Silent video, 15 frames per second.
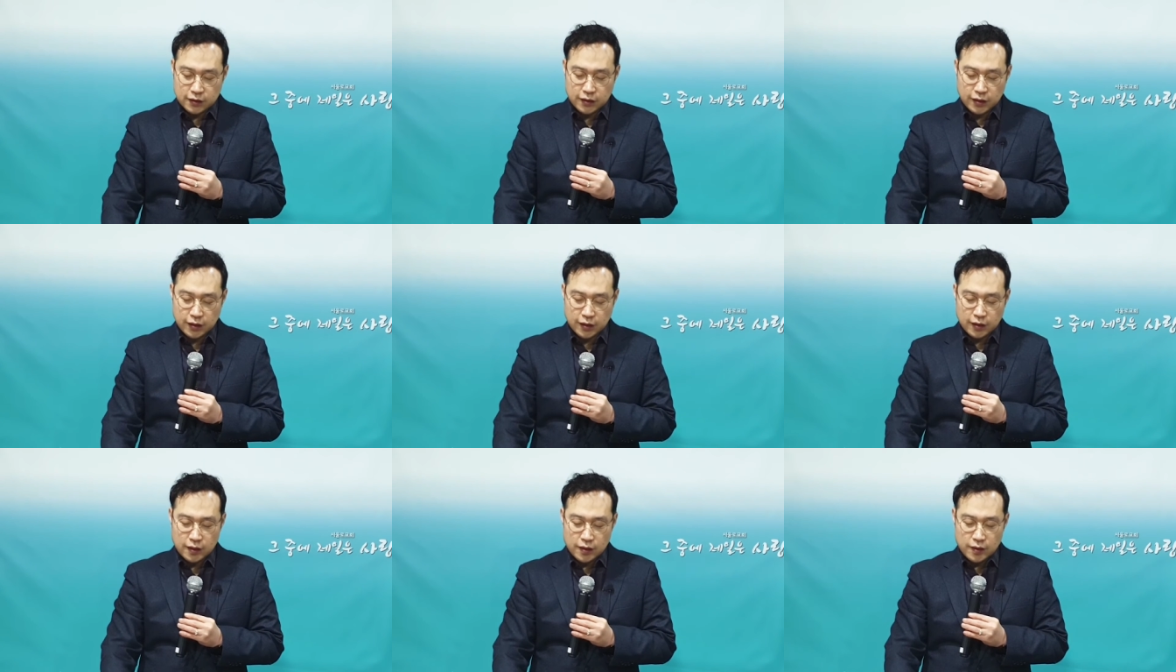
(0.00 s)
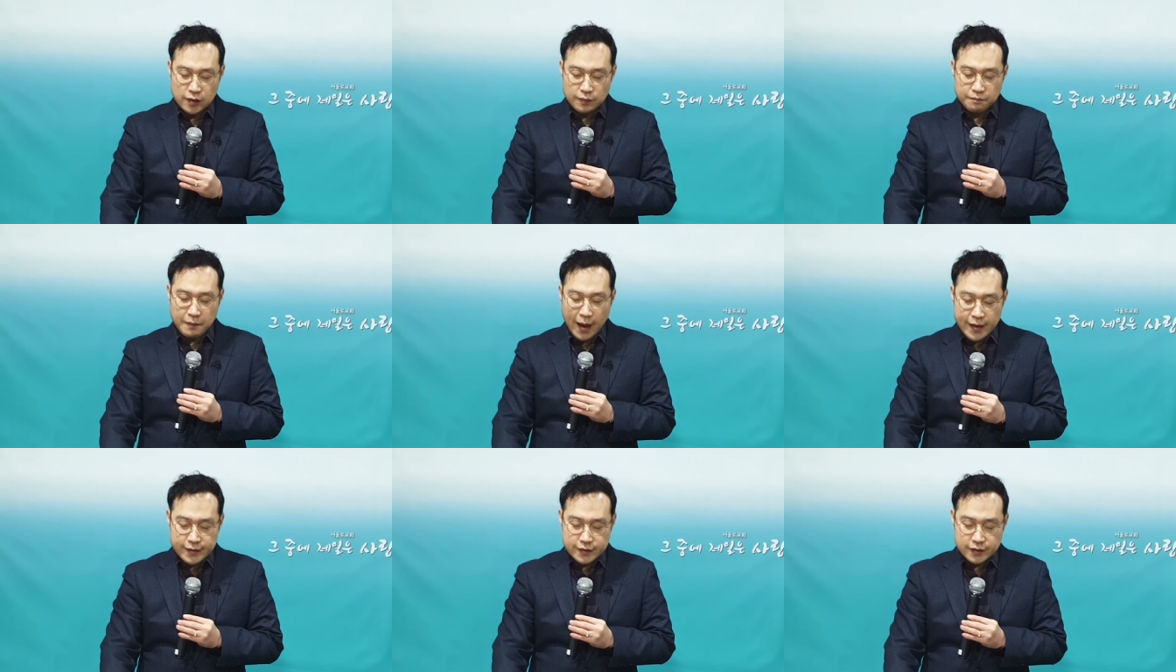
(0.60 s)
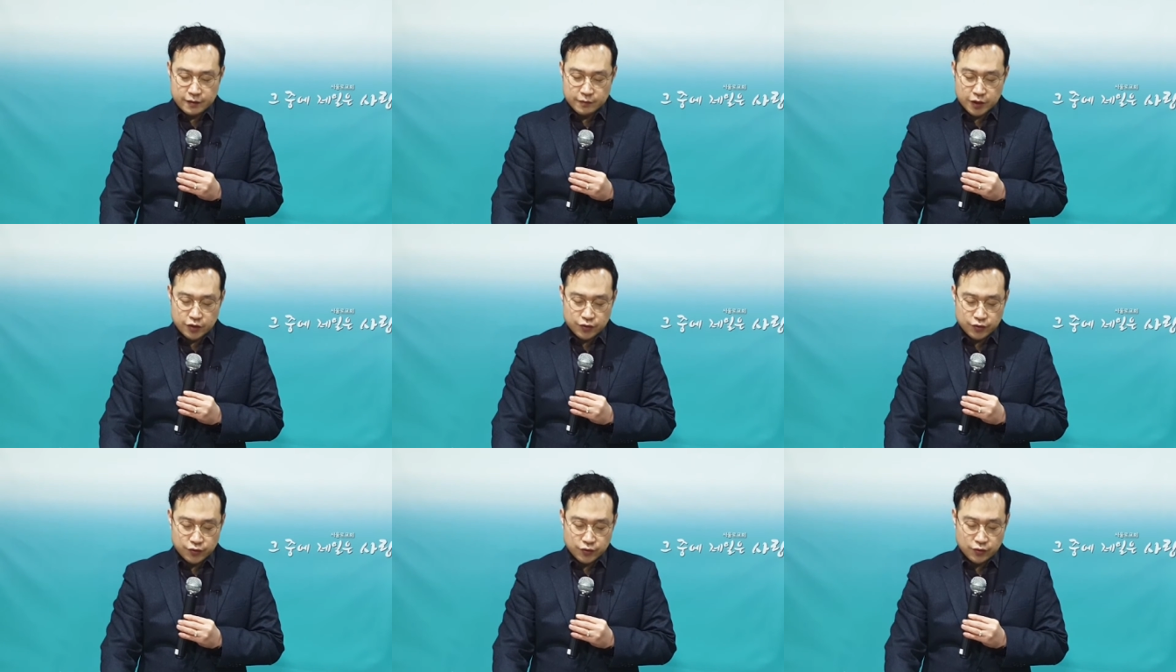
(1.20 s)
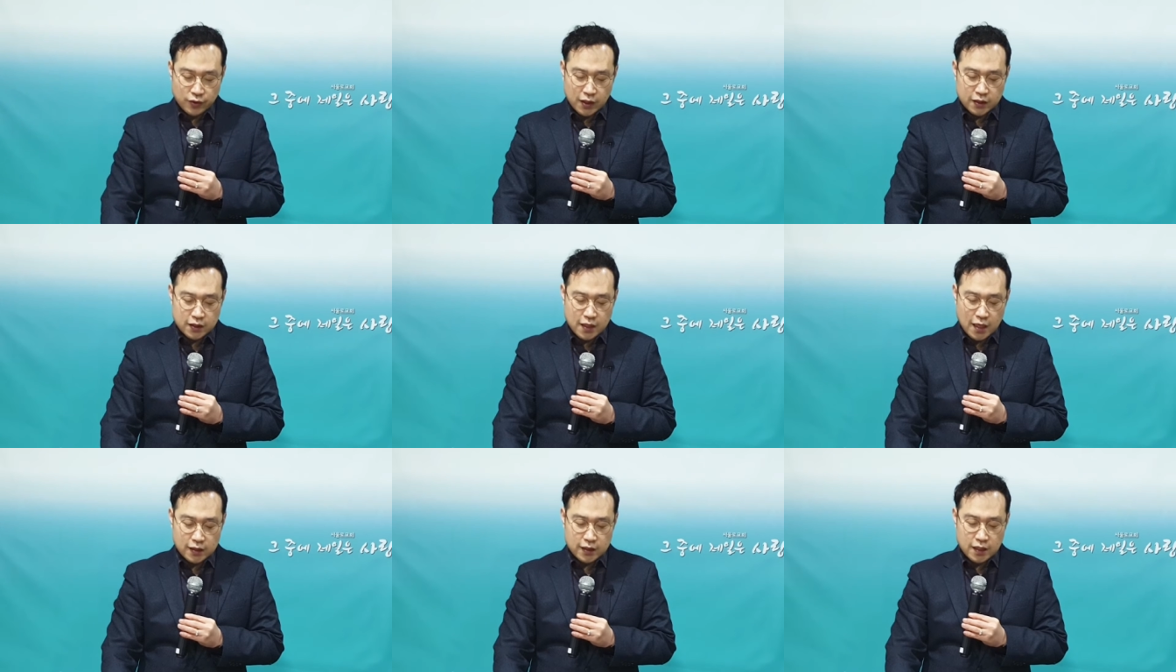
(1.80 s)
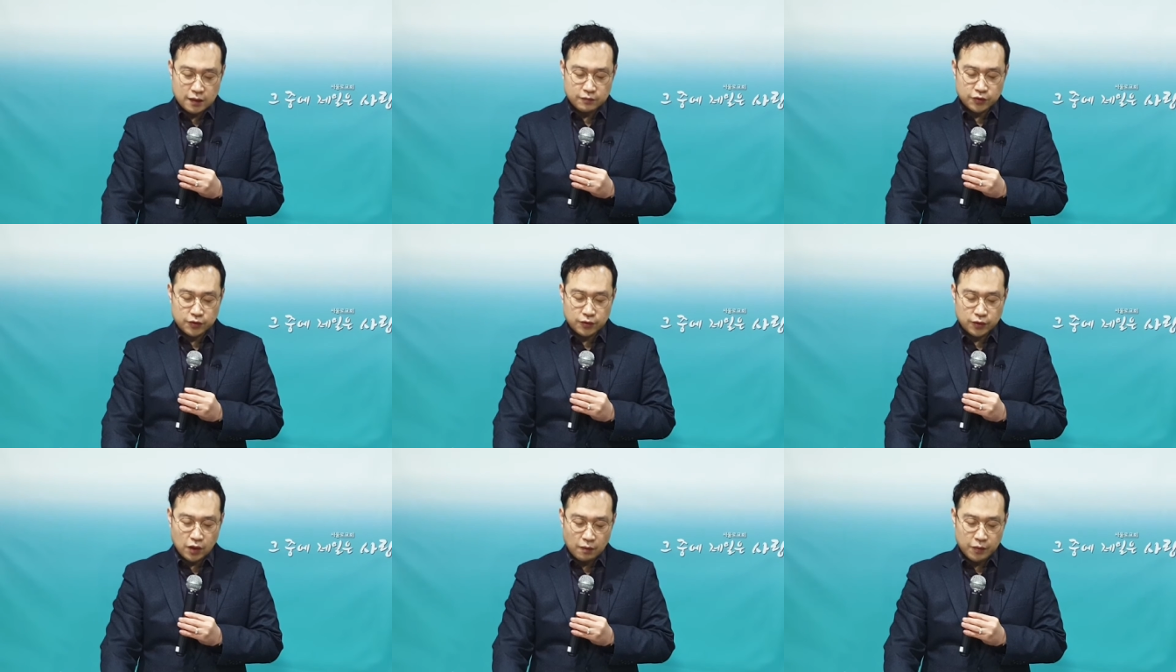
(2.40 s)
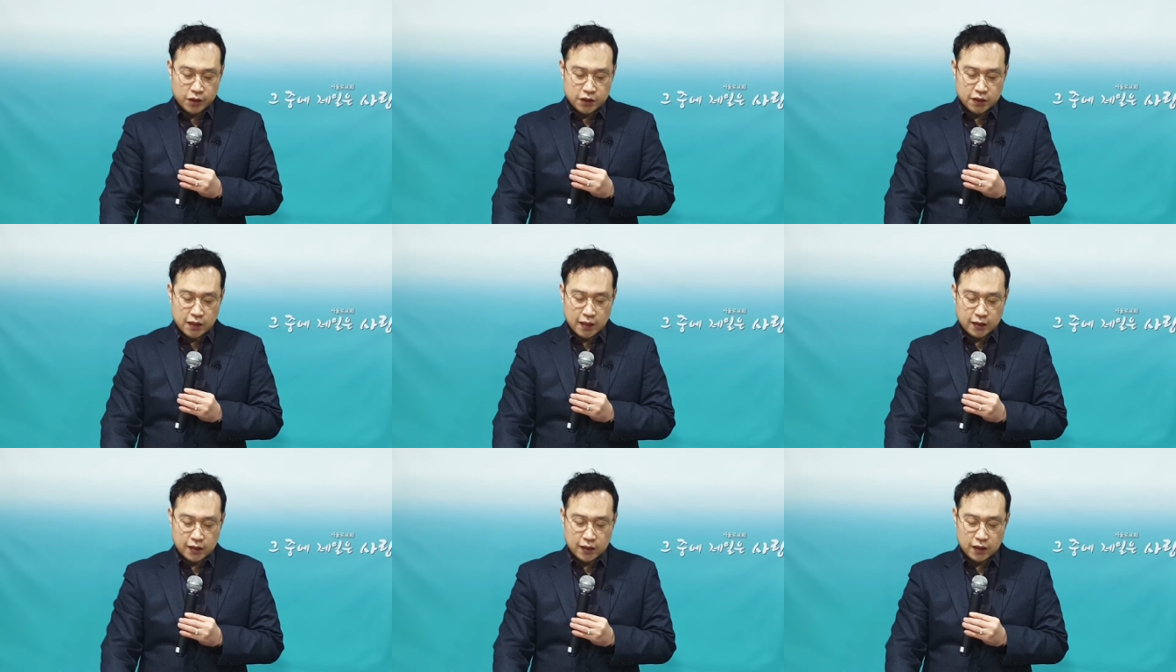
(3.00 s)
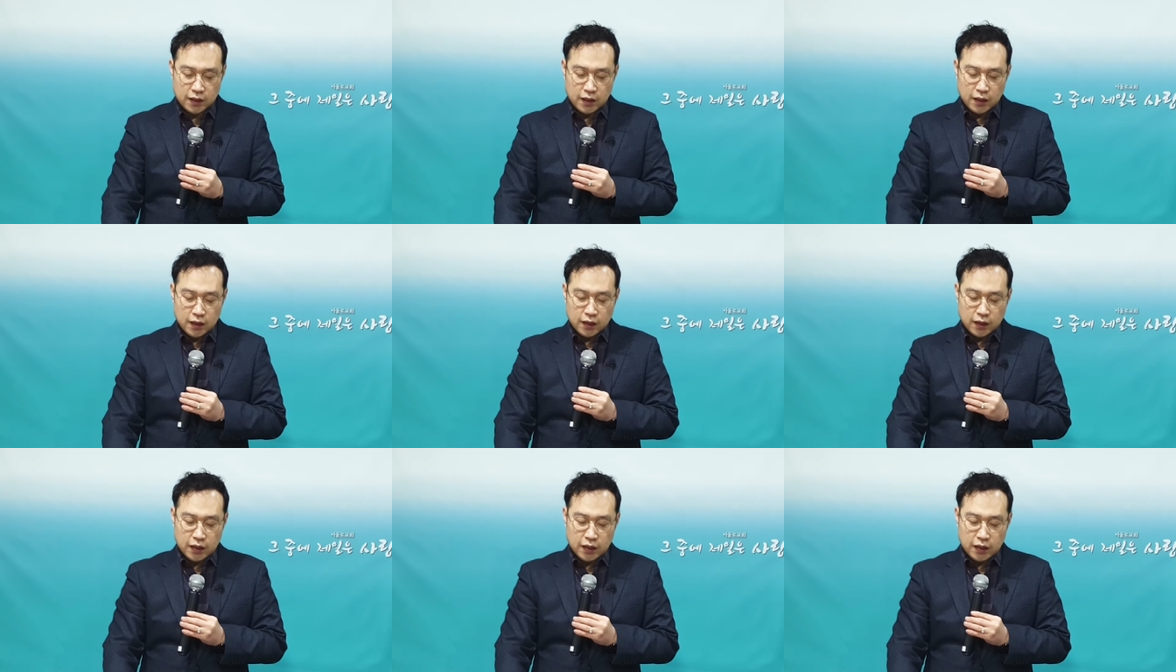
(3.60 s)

그들이 말씀을 순종하지 아니함으로 넘어지나니